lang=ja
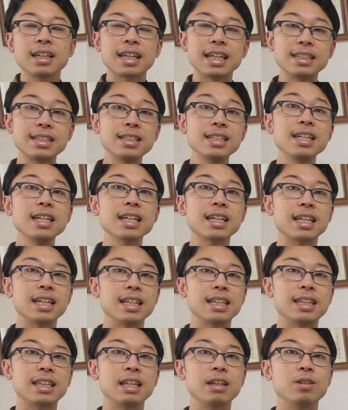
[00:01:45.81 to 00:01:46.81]
血
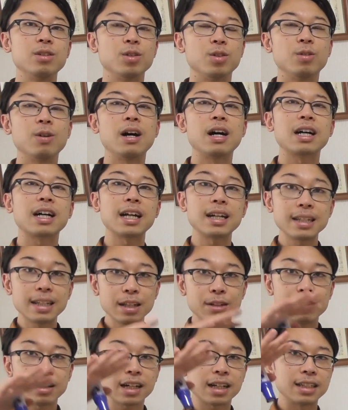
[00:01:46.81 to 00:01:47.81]
液っていうのは
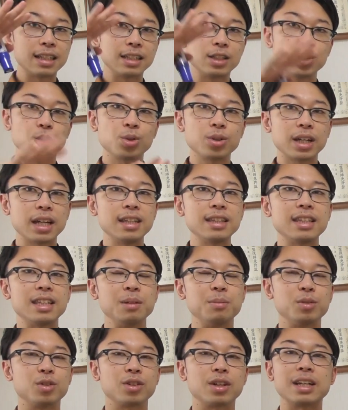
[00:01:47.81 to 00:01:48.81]
体の中で上限って
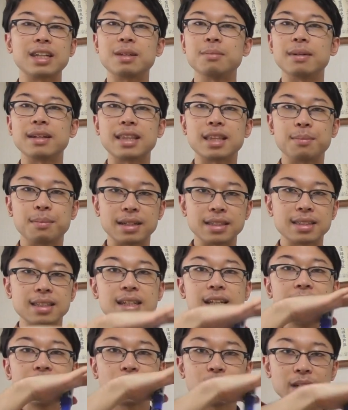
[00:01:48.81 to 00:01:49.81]
いうものが決まってます
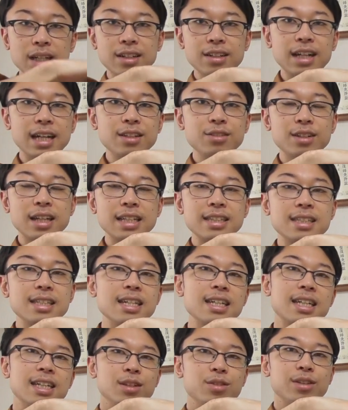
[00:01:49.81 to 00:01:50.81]
これぐらいの血
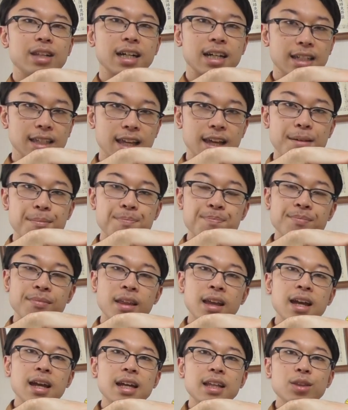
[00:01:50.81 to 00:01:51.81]
液の中で
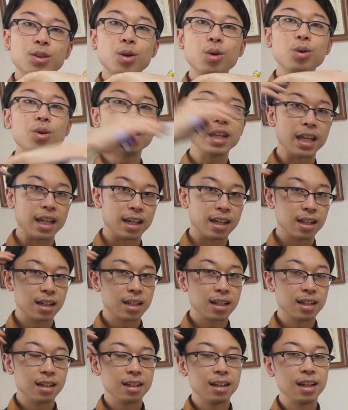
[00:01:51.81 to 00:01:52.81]
脳に
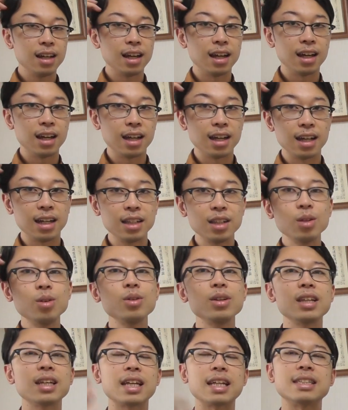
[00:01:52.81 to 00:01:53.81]
えー、
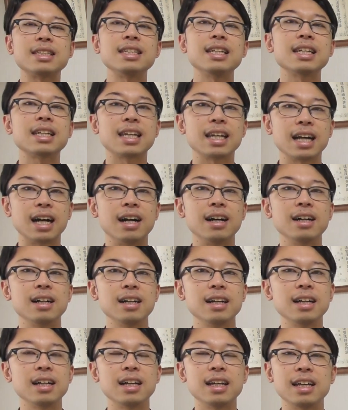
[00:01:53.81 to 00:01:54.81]
脳に血液が、
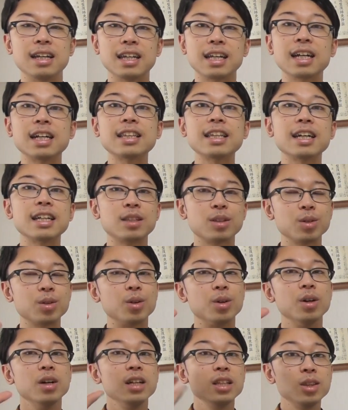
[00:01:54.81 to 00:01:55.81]
えー、いかない
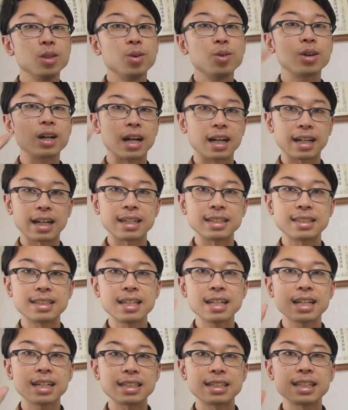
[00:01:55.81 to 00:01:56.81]
と脳が活
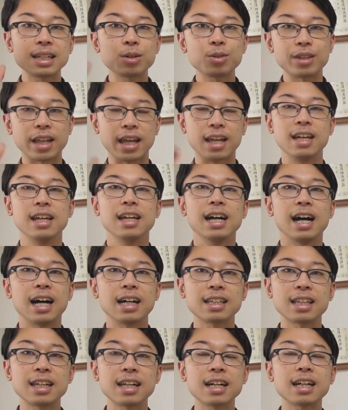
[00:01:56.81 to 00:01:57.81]
性化してこない
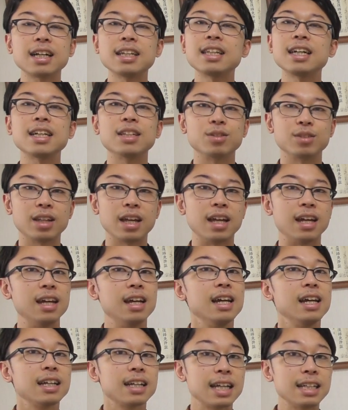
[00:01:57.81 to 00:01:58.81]
働かないので
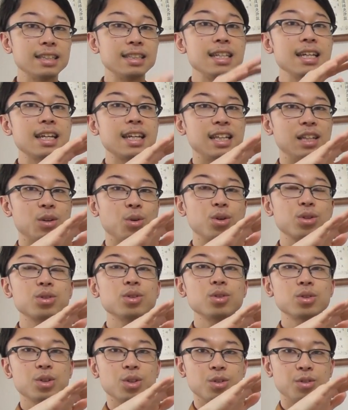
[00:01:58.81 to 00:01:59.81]
血液のほ
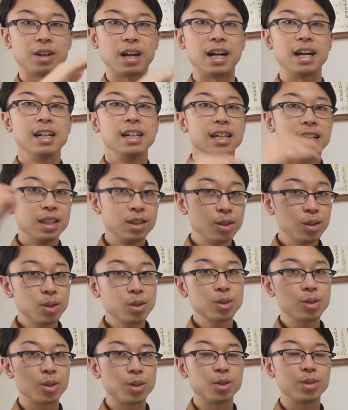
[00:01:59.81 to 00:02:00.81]
とんどは
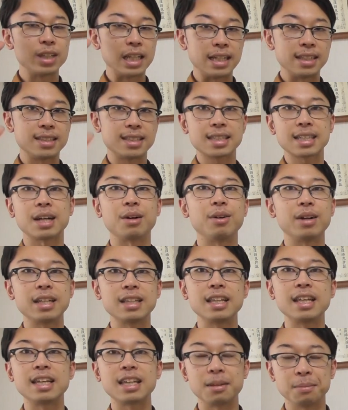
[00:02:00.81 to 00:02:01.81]
脳の方で使われ
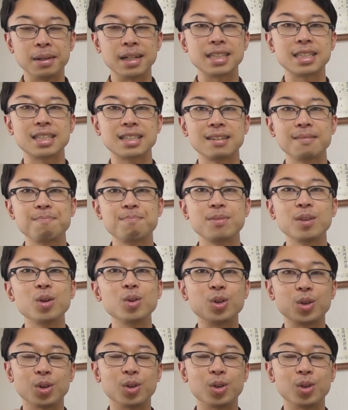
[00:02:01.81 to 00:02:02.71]
ていきます脳の